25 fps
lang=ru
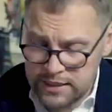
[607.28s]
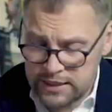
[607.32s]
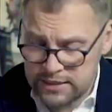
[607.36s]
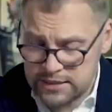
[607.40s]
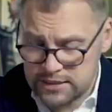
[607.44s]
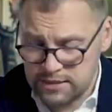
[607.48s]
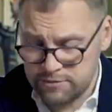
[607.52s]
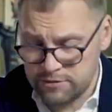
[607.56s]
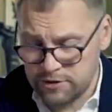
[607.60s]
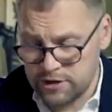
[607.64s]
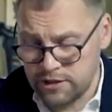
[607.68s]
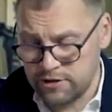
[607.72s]

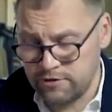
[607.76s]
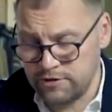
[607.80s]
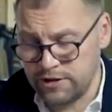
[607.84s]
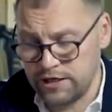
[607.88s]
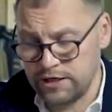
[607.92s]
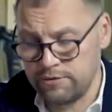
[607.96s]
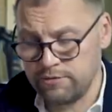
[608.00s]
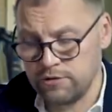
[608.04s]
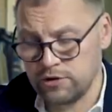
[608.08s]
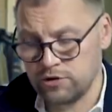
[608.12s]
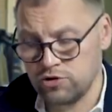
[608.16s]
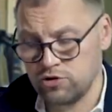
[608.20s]
если мы
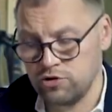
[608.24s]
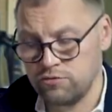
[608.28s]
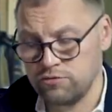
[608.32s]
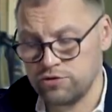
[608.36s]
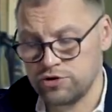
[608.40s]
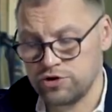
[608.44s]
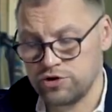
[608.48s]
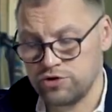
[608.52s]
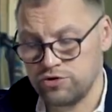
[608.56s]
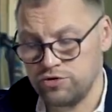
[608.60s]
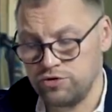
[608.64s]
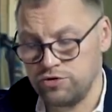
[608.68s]
говорим о
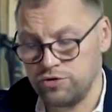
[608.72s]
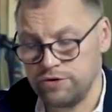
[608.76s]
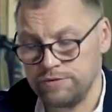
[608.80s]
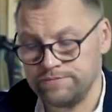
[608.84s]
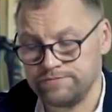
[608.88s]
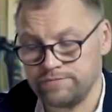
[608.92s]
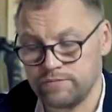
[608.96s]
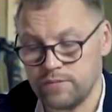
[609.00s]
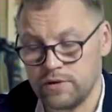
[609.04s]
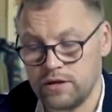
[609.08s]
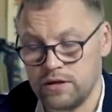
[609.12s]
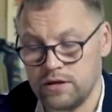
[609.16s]
том,
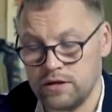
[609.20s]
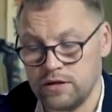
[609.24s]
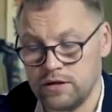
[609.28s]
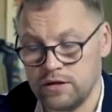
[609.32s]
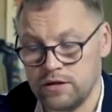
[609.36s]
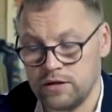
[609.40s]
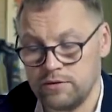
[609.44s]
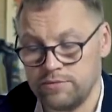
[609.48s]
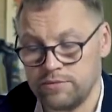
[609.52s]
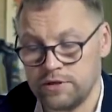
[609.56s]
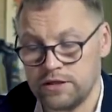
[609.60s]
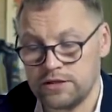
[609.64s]
что
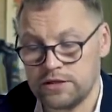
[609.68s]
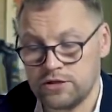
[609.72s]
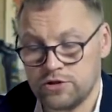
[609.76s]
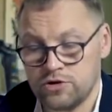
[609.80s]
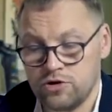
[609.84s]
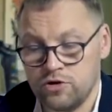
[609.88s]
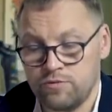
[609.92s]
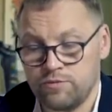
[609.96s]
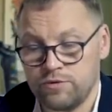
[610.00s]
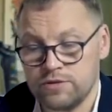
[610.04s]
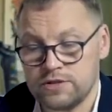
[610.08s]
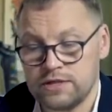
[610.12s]
э,
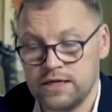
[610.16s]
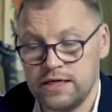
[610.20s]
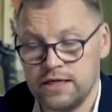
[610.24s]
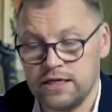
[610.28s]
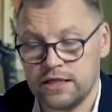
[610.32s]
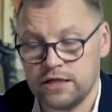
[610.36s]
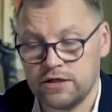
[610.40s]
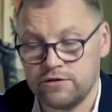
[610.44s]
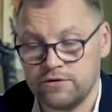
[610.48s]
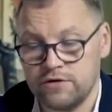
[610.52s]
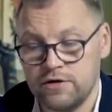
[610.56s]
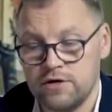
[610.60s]
произошло после
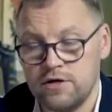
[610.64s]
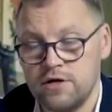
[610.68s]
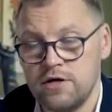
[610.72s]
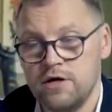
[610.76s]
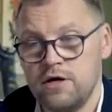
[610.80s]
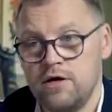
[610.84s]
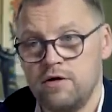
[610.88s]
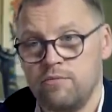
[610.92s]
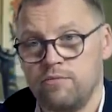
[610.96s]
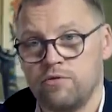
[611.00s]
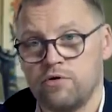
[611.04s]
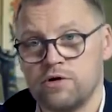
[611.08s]
этого,
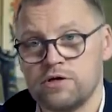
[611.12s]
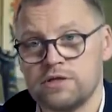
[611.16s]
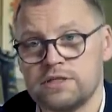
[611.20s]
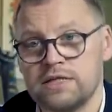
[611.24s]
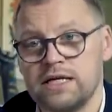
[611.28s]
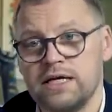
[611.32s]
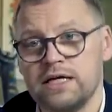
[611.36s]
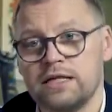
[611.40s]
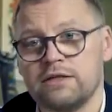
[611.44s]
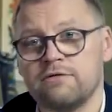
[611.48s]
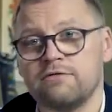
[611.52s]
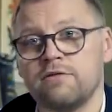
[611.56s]

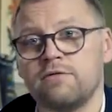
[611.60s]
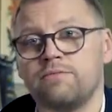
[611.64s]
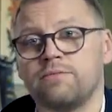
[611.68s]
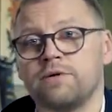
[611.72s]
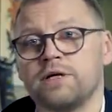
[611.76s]
после этого